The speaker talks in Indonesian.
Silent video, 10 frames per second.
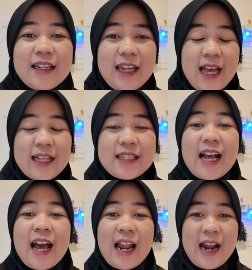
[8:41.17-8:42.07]
Nah
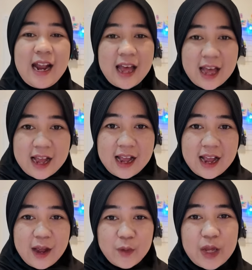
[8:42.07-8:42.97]
sekarang
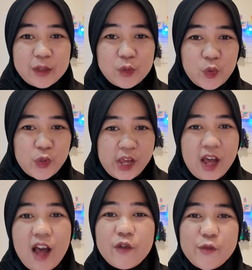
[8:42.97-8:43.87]
waktunya
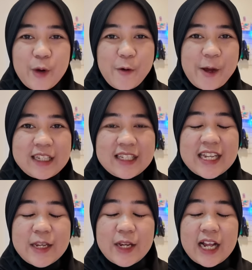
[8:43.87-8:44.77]
aku mau
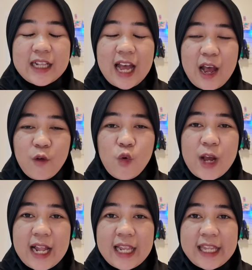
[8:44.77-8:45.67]
kasih tahu
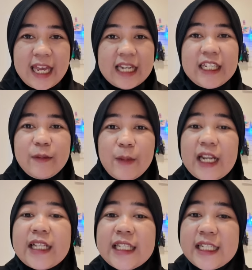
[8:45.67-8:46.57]
kalian
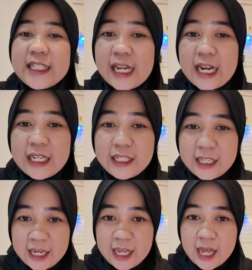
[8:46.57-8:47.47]
gimana sih
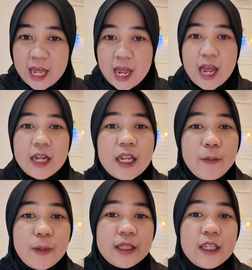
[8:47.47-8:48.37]
caranya
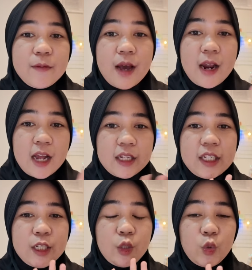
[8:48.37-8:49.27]
dapetin barang
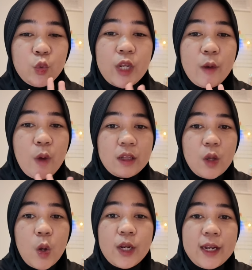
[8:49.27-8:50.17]
itu
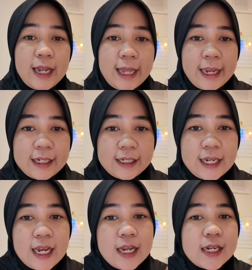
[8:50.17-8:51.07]
lewat online
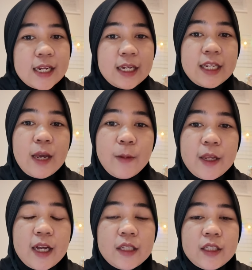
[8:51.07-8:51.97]
Nah, di
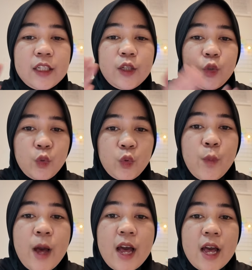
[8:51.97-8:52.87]
aplikasi itu
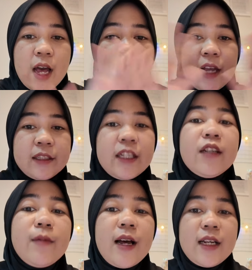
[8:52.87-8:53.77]

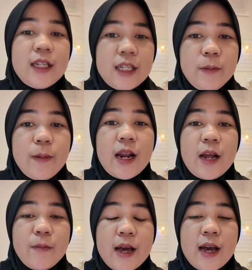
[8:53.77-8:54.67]
banyak banget
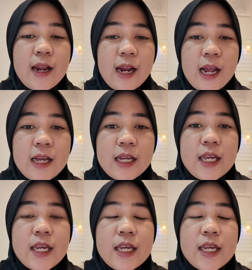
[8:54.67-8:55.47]
barang-barang